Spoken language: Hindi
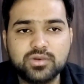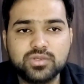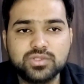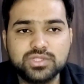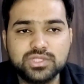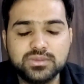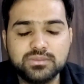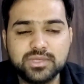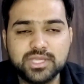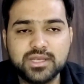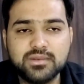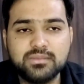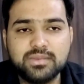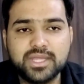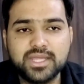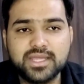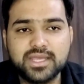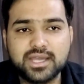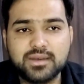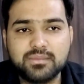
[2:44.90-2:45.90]
मेरे को जीमेल
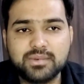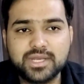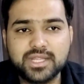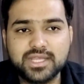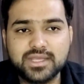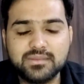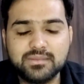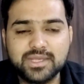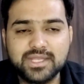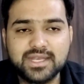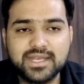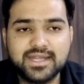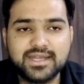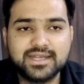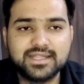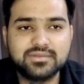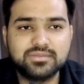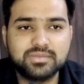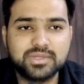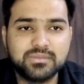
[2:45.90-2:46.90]
पे अपने ईमेल
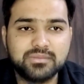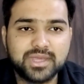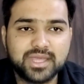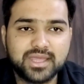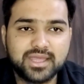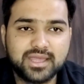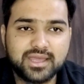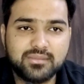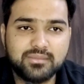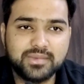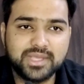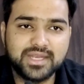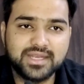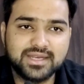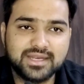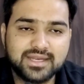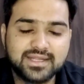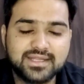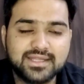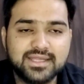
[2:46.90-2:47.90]
एड्रेस पे
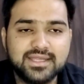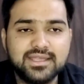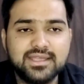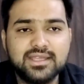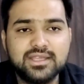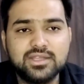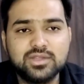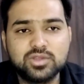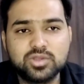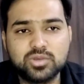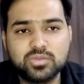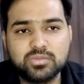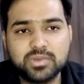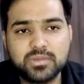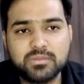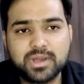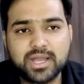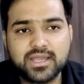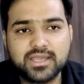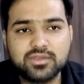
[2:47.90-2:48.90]
मेल कर दे तो
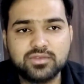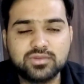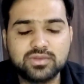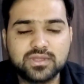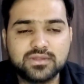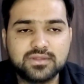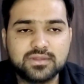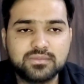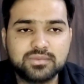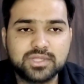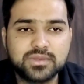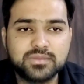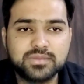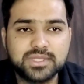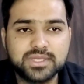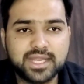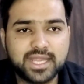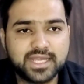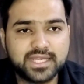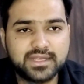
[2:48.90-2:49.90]
मैं बाकी उसका
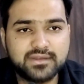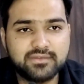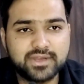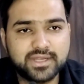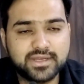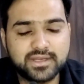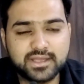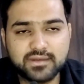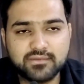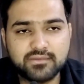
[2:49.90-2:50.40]
सब्सक्रिप्शन एक्टिवेट